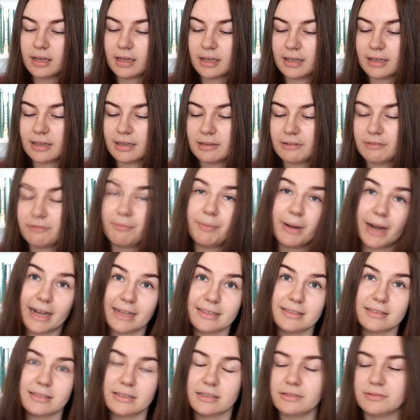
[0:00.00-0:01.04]
e, w
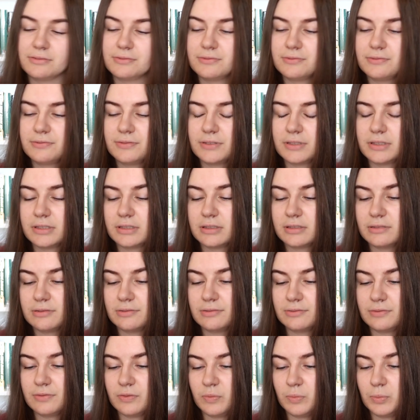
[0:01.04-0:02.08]
pracy w,
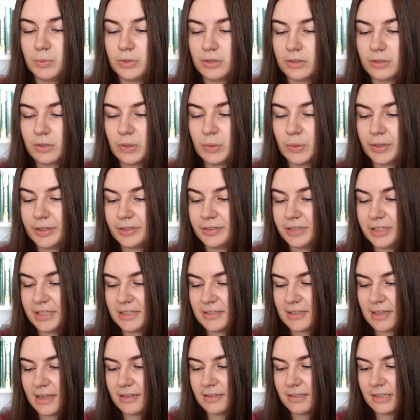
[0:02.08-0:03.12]
w budynku World Trade
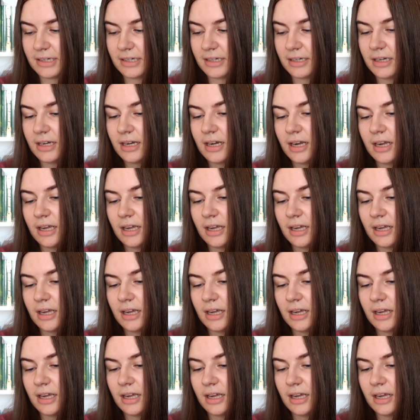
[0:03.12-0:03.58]
Center